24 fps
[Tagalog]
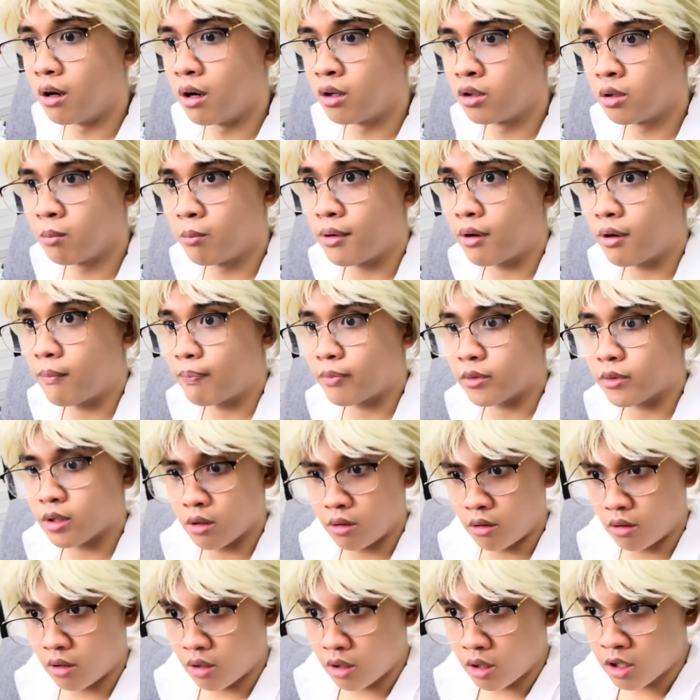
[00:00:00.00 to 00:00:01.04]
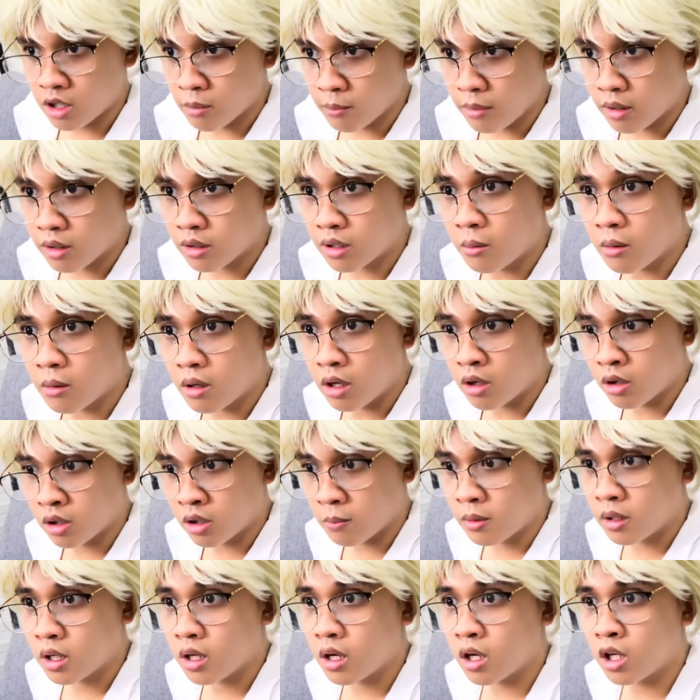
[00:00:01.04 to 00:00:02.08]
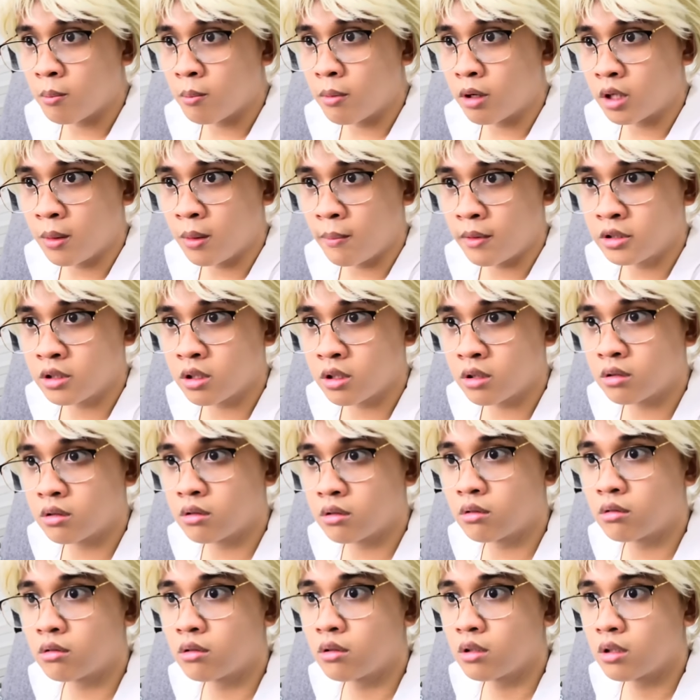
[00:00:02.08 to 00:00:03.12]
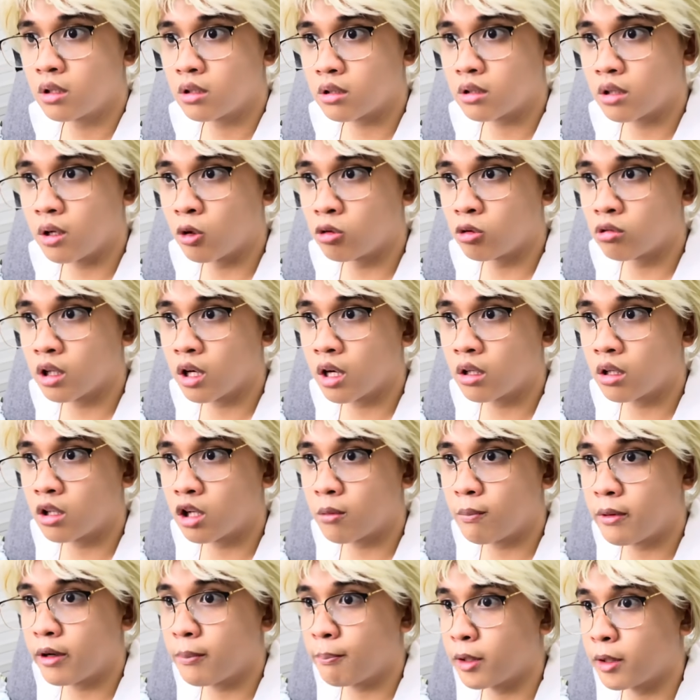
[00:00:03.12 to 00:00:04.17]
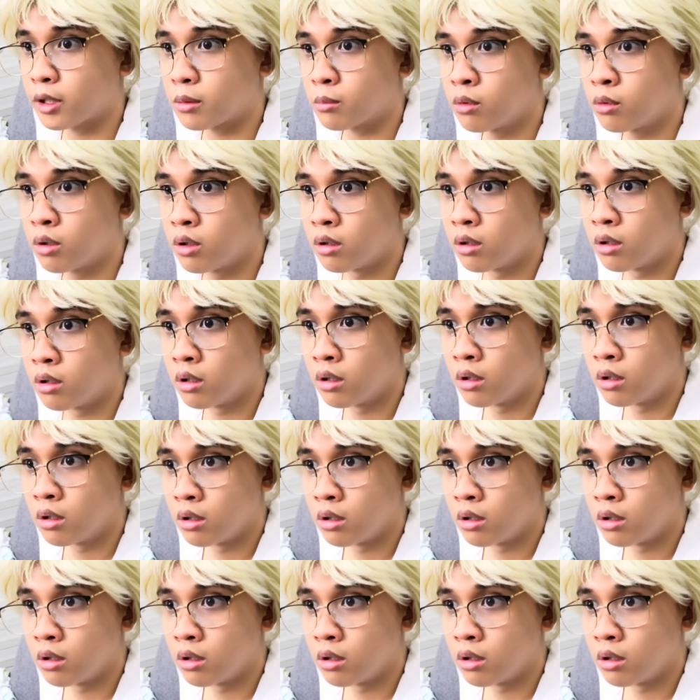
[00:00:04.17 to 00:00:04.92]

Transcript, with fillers: Ano ba, ano bang, ano, ano bang, ano bang laman yung kahon na yan? Ano ba yung pet mo?